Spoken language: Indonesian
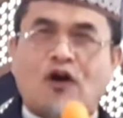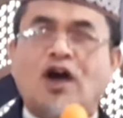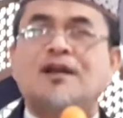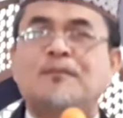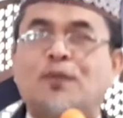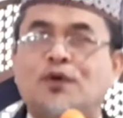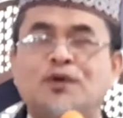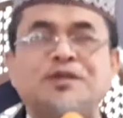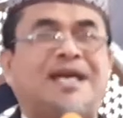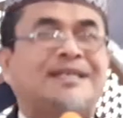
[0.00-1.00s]

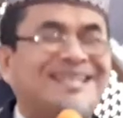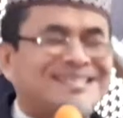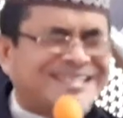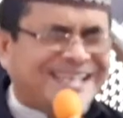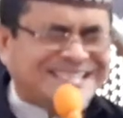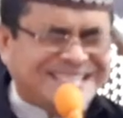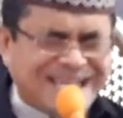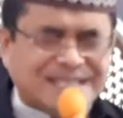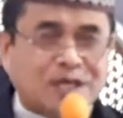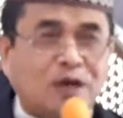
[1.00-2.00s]
kolbunya dan
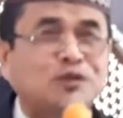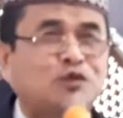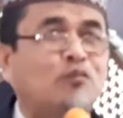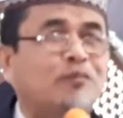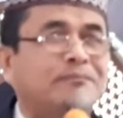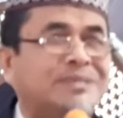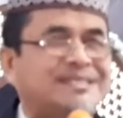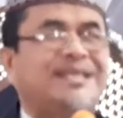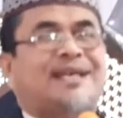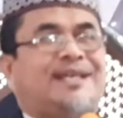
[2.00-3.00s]
senantiasa untuk
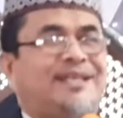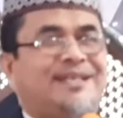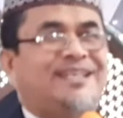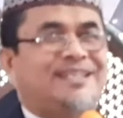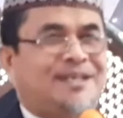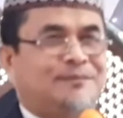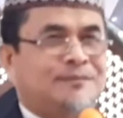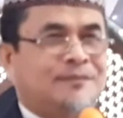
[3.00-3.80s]
membersihkan dirinya